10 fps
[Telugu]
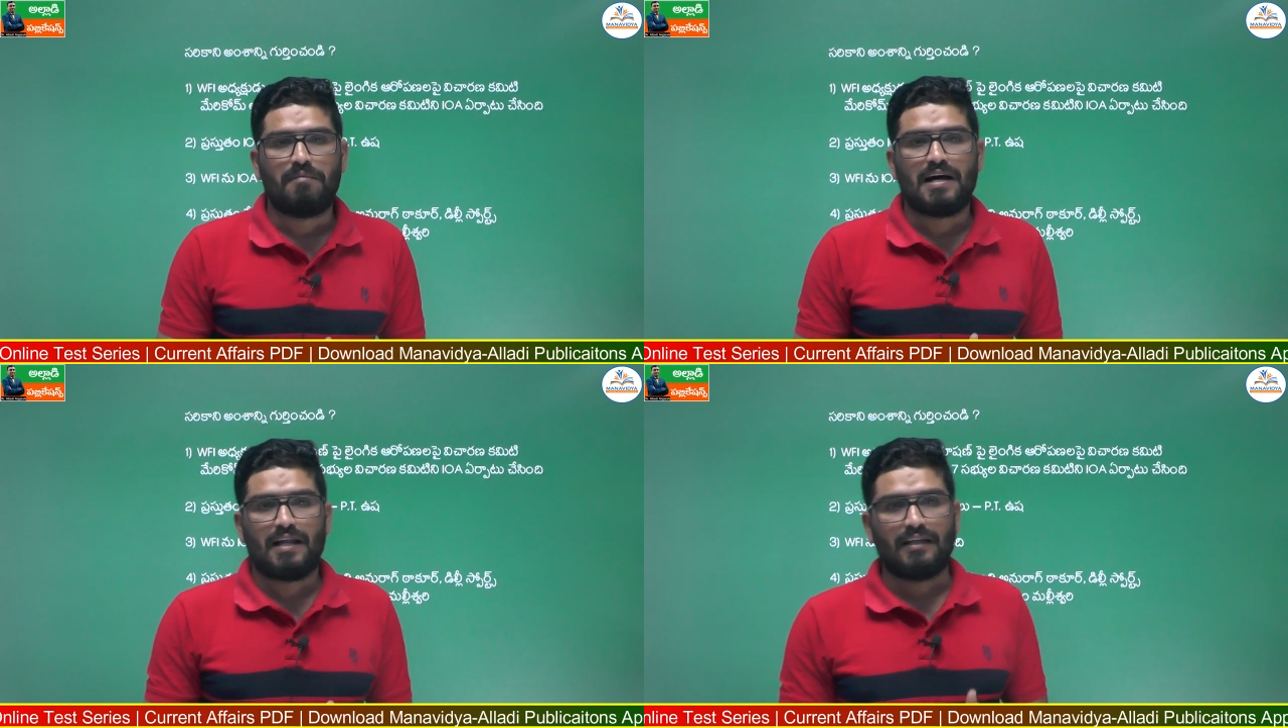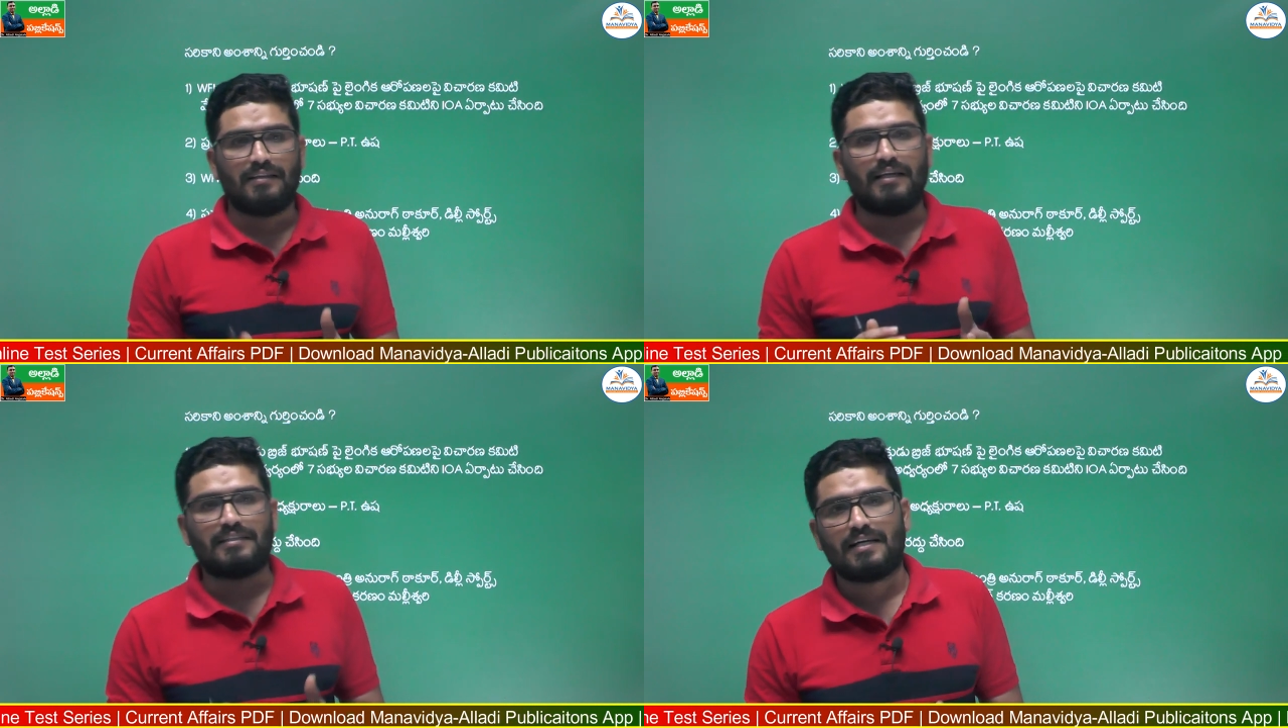భారత
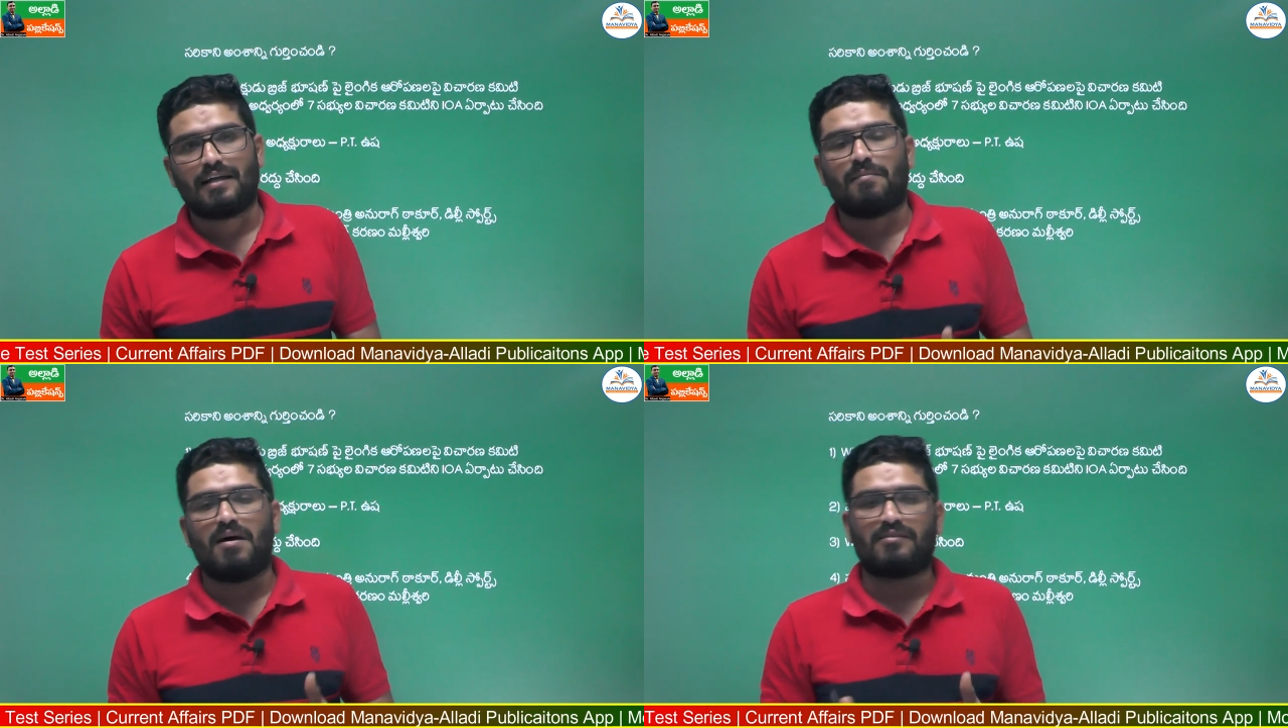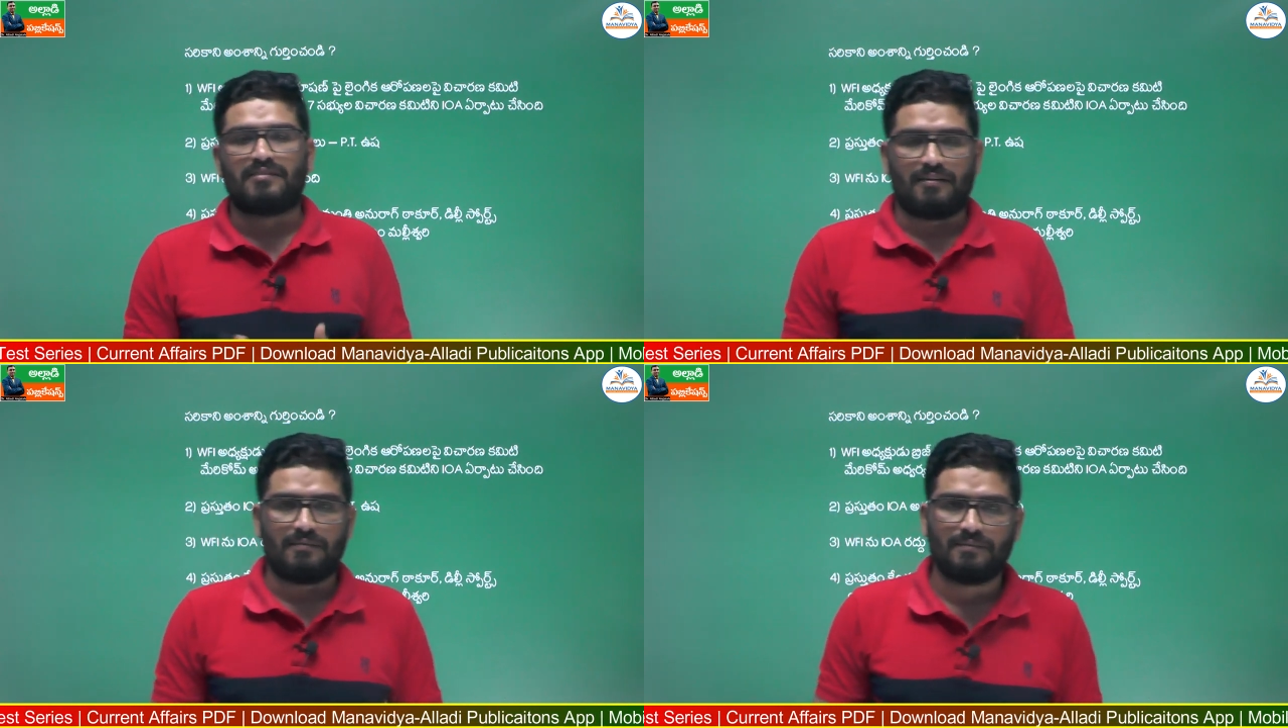దిగ్జ
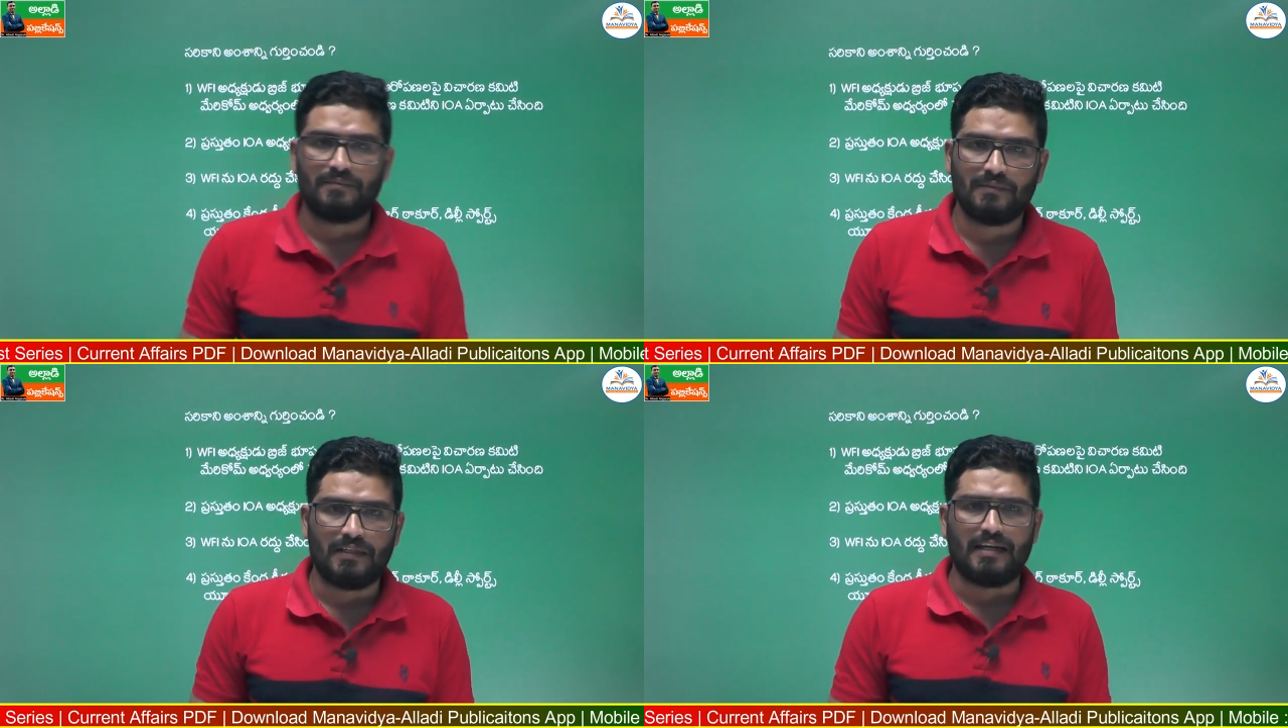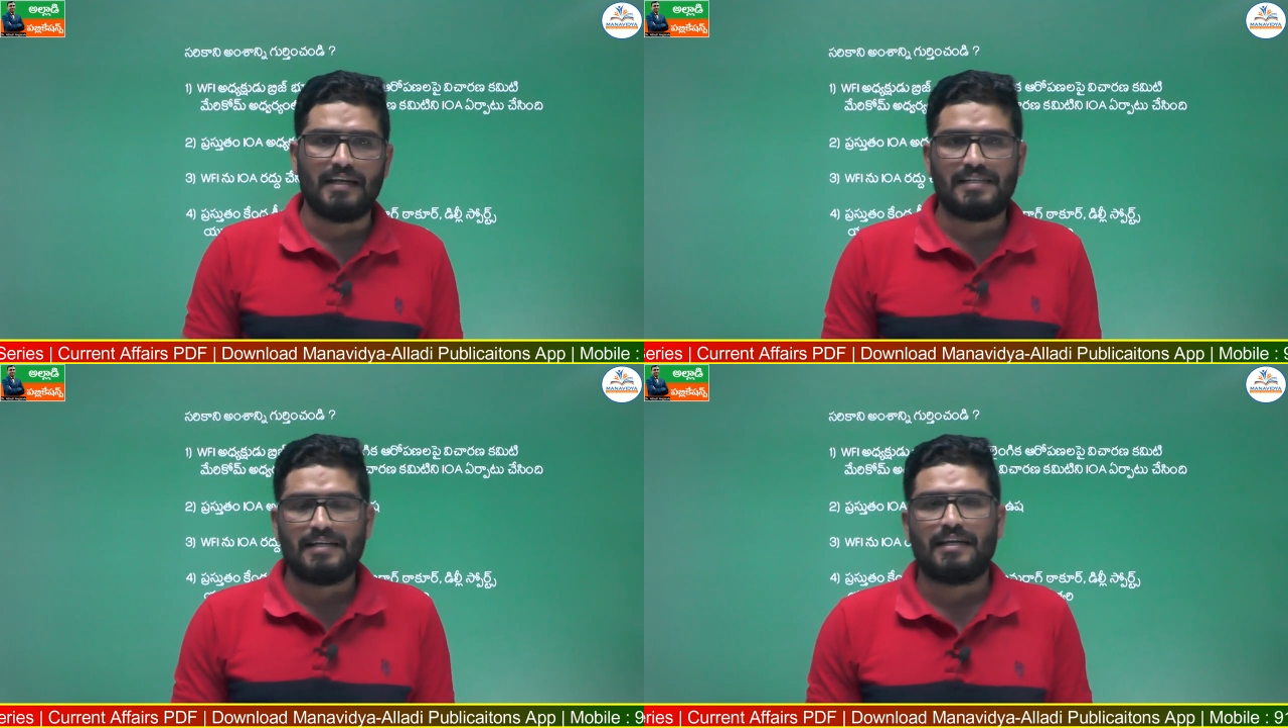బాక్సర్ అంటే
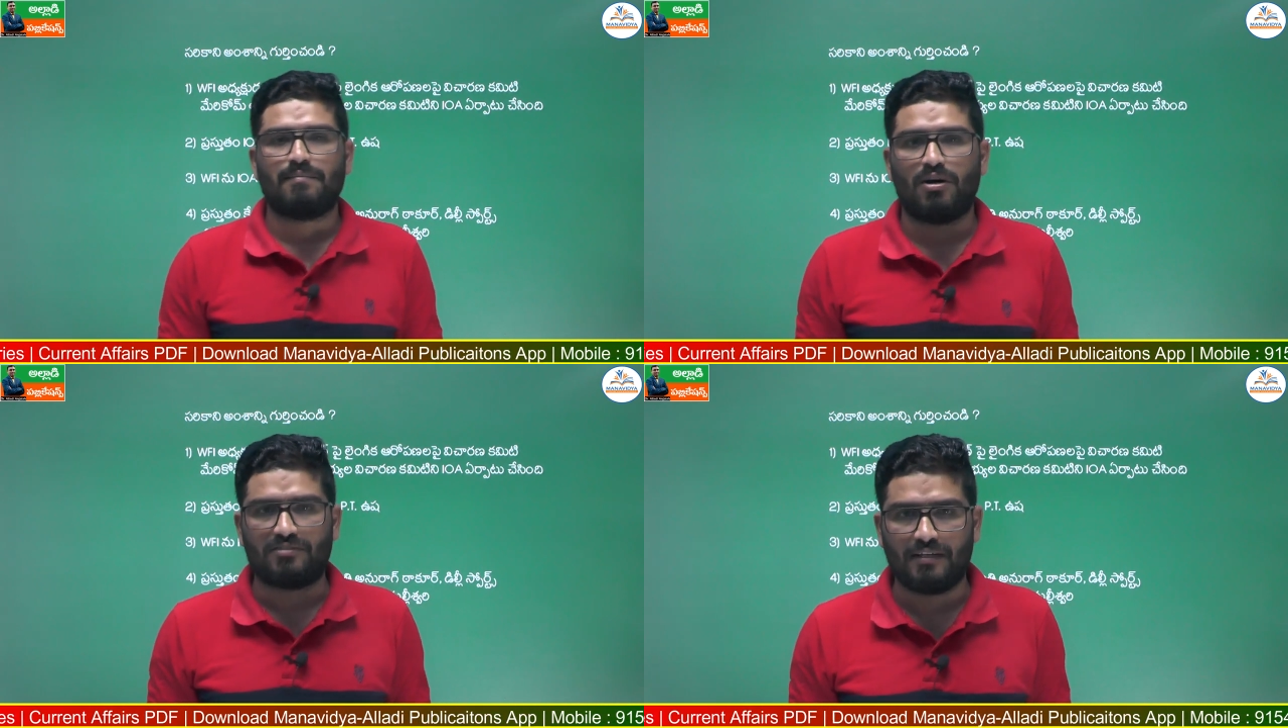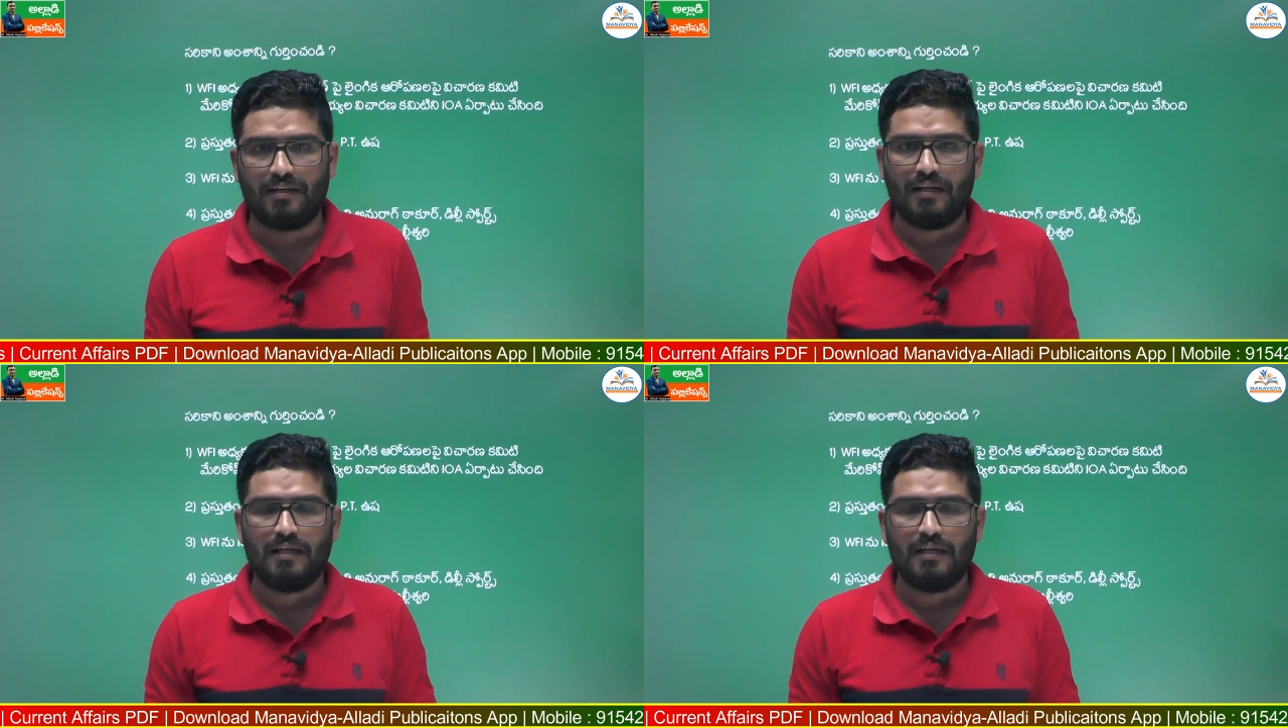లెజెండరీ బాక్సర్